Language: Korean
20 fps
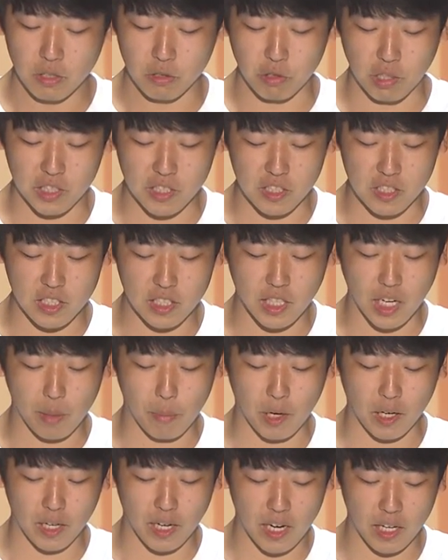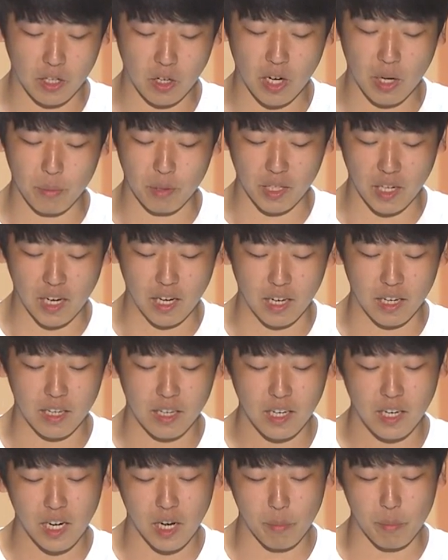구하든지 다 받게 하려
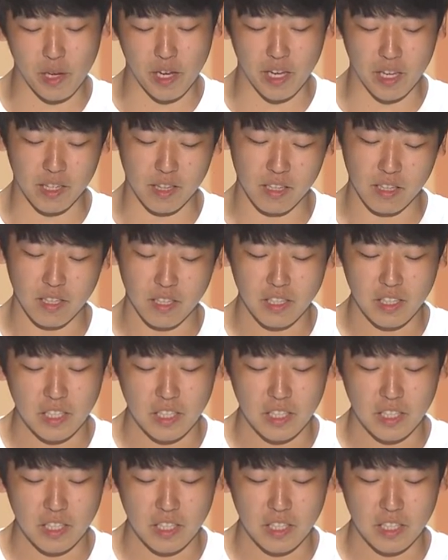함이라 아멘